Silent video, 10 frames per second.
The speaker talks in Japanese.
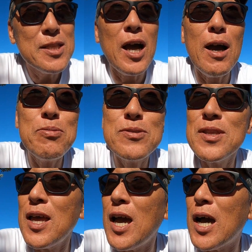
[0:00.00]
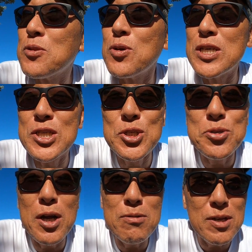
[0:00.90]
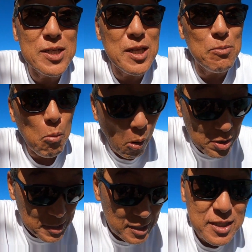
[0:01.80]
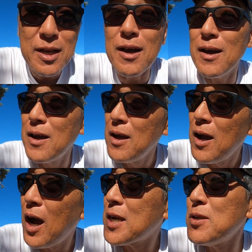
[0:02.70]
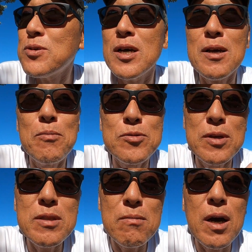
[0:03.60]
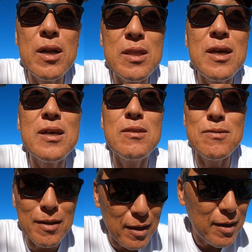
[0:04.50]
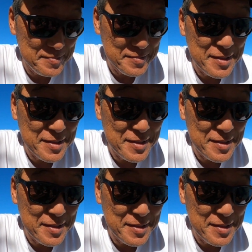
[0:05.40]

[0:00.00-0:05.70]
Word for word: 多分ね、あと1週間ぐらいしたら、もしかしたら飽きるかな、もう全然わからないけどね。